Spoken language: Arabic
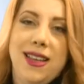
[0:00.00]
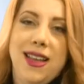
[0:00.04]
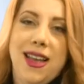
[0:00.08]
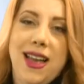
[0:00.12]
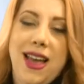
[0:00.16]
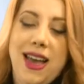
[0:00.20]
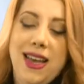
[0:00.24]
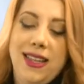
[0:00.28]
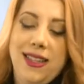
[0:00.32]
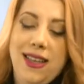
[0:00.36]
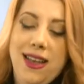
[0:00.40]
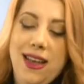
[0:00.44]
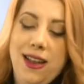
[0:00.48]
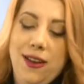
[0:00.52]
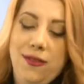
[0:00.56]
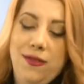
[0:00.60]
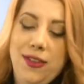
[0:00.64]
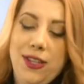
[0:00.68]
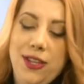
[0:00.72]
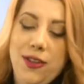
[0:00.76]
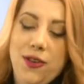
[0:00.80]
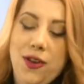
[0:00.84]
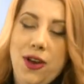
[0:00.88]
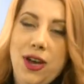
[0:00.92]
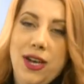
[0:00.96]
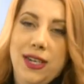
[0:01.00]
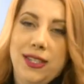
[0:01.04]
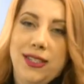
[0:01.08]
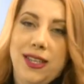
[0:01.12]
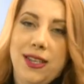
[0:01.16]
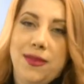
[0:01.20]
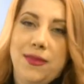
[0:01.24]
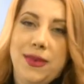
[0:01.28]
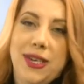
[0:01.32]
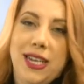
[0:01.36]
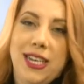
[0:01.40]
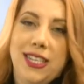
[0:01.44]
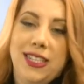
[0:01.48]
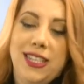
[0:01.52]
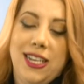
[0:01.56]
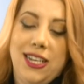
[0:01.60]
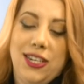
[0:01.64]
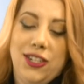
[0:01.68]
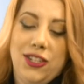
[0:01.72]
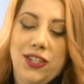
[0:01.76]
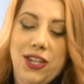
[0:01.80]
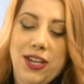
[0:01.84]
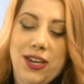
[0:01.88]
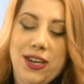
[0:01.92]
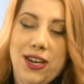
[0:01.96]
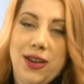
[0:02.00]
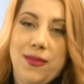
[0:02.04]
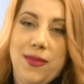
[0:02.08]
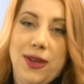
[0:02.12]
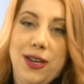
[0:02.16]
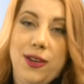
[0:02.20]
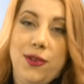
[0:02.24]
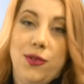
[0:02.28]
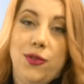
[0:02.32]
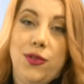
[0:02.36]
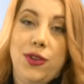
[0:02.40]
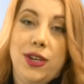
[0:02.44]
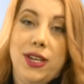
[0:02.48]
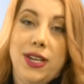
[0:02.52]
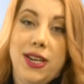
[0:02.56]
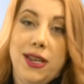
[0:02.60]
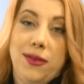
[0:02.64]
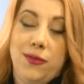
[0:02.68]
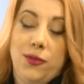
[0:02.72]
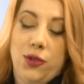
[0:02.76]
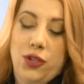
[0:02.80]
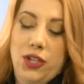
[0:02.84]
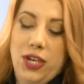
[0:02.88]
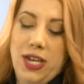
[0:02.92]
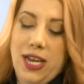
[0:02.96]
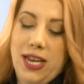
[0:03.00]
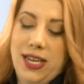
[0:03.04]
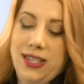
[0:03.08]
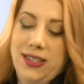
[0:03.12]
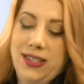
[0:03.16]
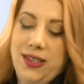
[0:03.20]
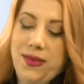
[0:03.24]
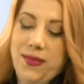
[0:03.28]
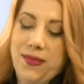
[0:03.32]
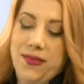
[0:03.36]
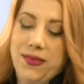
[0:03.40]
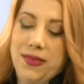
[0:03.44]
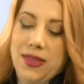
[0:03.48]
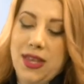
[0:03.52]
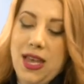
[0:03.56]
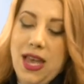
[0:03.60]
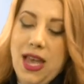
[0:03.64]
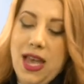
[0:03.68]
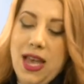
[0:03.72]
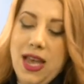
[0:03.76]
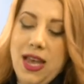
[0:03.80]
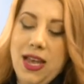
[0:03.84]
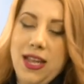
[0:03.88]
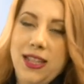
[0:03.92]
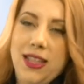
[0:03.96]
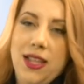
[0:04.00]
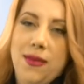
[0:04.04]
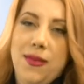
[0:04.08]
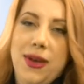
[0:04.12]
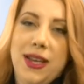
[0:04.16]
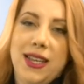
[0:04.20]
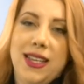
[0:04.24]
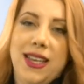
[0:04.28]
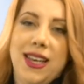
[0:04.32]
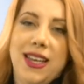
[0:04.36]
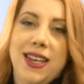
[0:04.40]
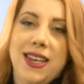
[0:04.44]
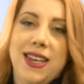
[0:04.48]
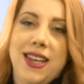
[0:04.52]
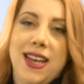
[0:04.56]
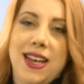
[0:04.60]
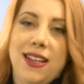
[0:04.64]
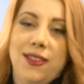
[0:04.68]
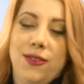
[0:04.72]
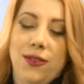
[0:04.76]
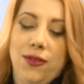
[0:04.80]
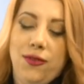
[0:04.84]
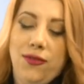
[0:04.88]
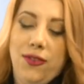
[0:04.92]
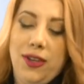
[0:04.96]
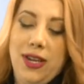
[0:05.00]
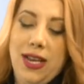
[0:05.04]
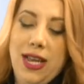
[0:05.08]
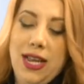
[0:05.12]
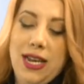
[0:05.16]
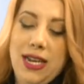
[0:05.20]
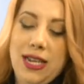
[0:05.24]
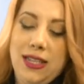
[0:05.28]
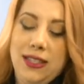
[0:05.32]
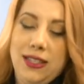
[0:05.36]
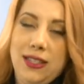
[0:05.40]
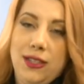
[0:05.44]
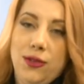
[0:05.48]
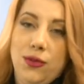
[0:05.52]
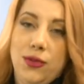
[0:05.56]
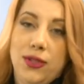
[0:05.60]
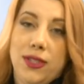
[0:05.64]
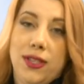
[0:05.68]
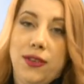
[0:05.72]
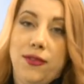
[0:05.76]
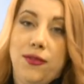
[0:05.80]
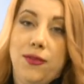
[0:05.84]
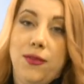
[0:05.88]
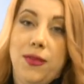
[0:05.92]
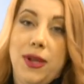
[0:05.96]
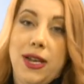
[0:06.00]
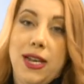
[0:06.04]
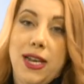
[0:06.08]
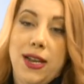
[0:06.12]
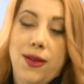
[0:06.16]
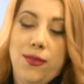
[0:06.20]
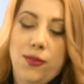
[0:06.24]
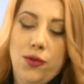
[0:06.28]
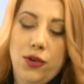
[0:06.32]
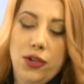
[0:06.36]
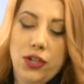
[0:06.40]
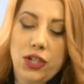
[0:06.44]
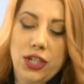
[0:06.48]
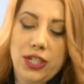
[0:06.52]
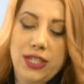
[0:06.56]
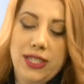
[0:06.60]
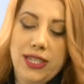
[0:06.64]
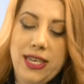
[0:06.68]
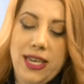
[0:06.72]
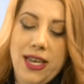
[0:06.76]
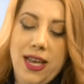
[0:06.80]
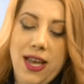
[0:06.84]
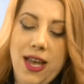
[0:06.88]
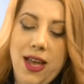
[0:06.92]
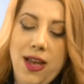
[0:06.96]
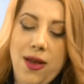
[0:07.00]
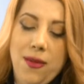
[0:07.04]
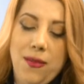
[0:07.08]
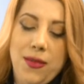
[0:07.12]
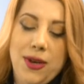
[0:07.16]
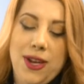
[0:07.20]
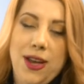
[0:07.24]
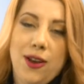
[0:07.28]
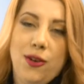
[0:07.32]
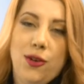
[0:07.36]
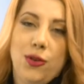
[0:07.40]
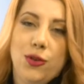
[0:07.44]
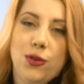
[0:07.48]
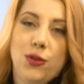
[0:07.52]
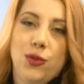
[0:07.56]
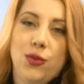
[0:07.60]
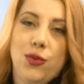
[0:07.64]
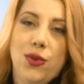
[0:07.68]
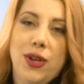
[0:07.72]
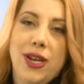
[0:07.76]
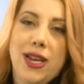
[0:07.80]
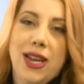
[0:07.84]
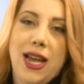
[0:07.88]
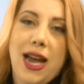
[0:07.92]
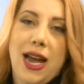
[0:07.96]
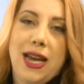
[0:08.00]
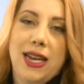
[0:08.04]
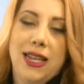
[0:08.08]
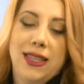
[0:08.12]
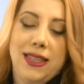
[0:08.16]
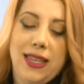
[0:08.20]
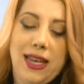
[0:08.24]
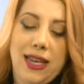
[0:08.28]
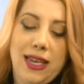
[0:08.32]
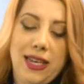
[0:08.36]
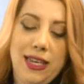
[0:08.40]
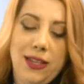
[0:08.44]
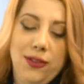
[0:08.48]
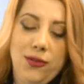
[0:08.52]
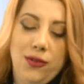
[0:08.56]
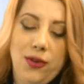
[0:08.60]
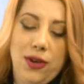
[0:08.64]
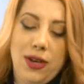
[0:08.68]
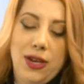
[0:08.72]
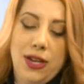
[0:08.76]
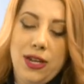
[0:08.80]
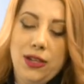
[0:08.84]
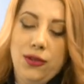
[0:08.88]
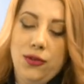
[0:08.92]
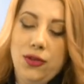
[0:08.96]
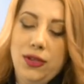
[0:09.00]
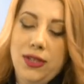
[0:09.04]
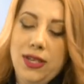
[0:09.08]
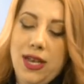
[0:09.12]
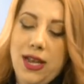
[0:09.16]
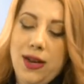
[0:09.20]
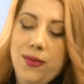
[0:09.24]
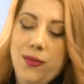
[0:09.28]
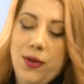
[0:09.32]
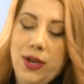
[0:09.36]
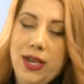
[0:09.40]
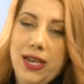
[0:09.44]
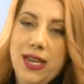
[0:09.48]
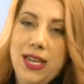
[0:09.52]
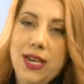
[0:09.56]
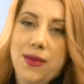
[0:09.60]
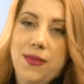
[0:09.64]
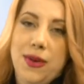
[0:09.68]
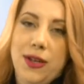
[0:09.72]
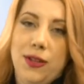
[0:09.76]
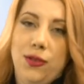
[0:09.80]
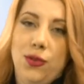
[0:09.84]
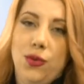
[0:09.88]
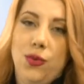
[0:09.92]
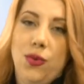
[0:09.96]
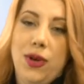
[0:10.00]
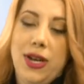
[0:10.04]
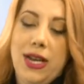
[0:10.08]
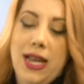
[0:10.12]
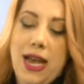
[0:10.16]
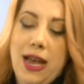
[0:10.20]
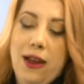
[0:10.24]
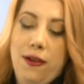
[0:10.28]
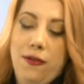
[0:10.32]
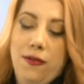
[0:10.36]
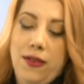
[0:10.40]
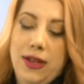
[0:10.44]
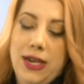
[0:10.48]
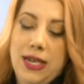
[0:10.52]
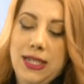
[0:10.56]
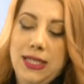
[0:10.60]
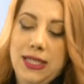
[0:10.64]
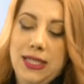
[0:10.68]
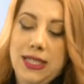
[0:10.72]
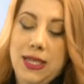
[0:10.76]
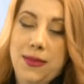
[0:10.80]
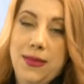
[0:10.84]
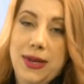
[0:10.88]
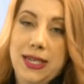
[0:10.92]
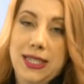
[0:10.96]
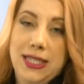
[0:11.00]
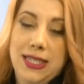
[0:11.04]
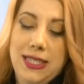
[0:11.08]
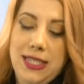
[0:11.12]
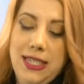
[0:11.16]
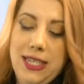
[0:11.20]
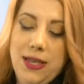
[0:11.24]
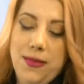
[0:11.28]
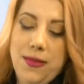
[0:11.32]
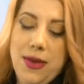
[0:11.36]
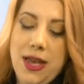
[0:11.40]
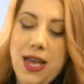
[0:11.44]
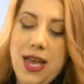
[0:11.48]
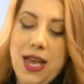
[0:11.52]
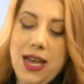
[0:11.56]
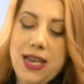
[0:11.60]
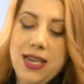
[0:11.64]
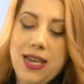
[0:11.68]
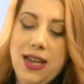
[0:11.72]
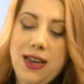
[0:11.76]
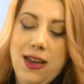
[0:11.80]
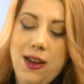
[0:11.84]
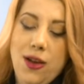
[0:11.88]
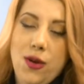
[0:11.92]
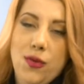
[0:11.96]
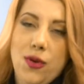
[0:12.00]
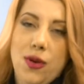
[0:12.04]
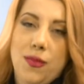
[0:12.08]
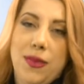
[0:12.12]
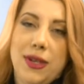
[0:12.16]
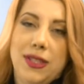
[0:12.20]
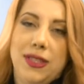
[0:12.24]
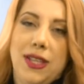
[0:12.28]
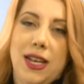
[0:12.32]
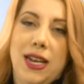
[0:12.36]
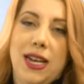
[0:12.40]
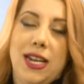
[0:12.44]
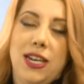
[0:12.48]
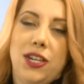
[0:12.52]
هذا الفيديو أكثر من 11 مليون مشاهدة تمكن الطفل الذي يوصف بالمعجزة من الحصول على تعادل ضد المحارب الدولي الفرنسي ماكسيم يلي هو بطل